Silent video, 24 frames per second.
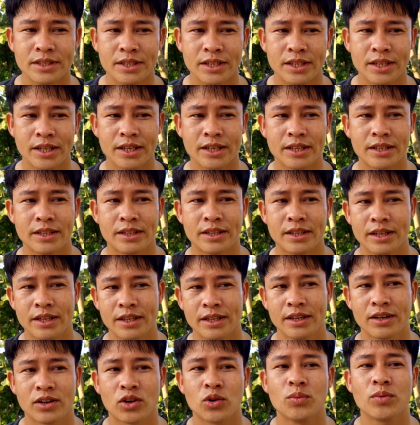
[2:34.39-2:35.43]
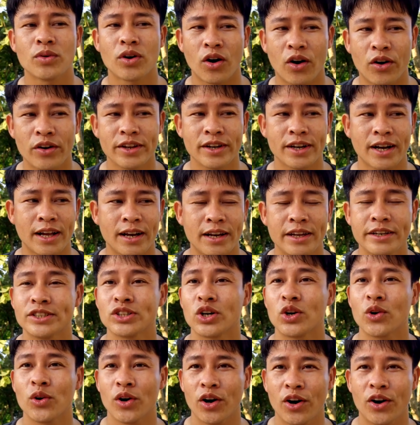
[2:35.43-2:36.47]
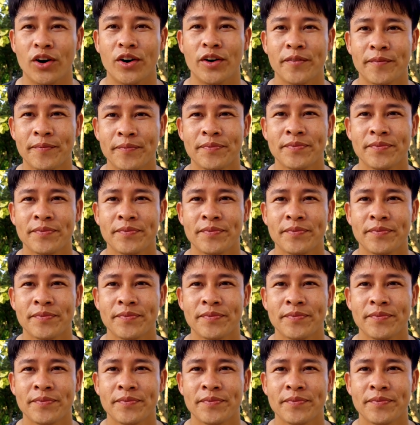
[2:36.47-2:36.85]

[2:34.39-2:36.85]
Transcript: thì, thì thì cũng có những cái lý do của họ.